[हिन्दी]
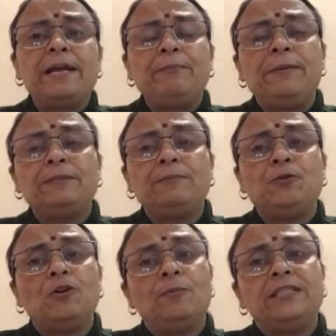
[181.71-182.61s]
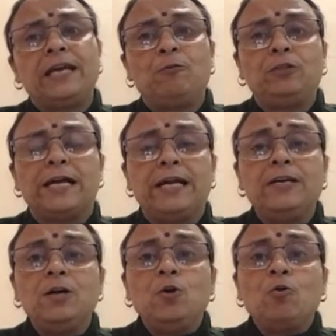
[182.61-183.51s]
ना एक प्रेम संबंध तो हमेशा होता है
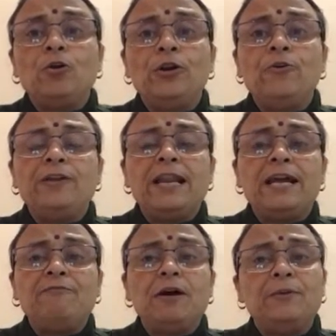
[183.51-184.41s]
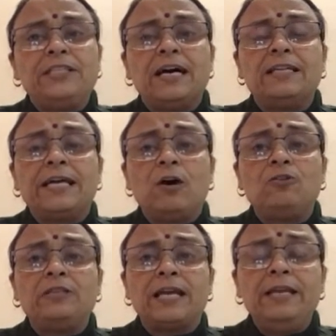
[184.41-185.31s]
कोई ना इनकी लाइफ में हमेशा आता है और
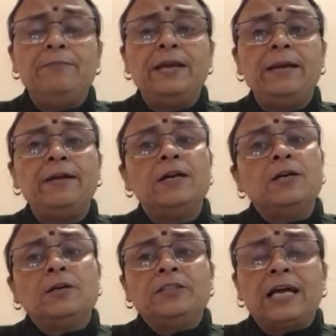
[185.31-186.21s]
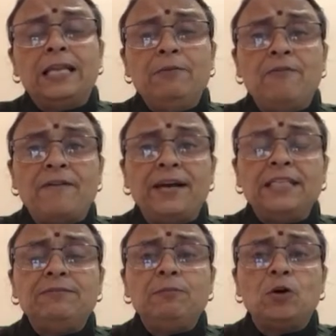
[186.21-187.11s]
शादी में शादी में
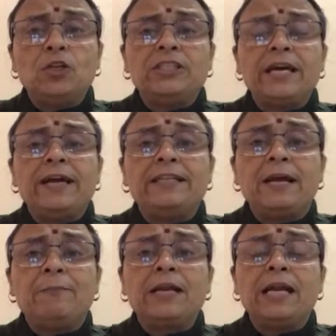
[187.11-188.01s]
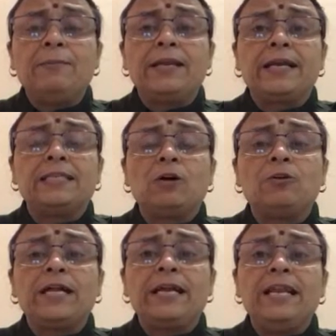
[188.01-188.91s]
वैवाहिक जीवन बहुत अच्छा रहता है पर कई बार कैसा
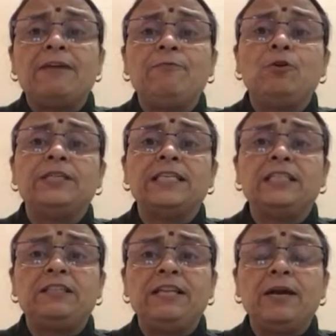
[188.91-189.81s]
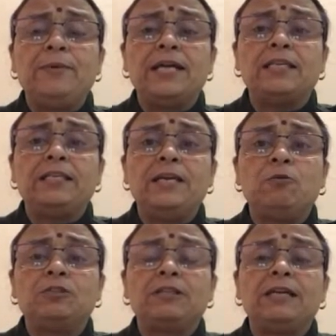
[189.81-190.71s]
होता है कि लाइफ में कुछ ऐसी स्थितियां भी आ जाती हैं
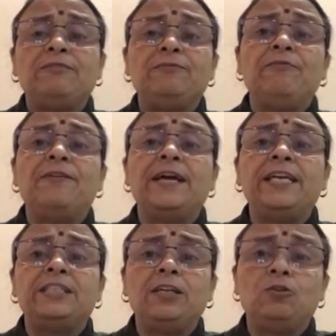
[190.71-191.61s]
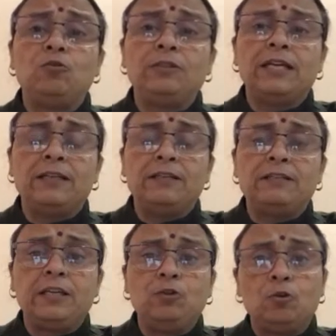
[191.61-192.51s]
हो सकता है विवाह एक से दो
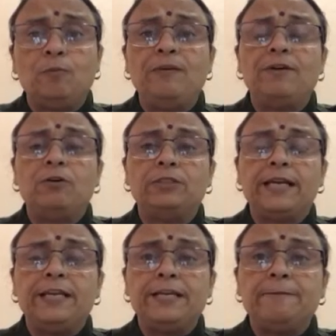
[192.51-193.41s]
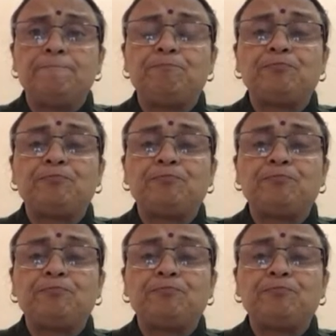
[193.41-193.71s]
से दो विवाह हो जाए इनके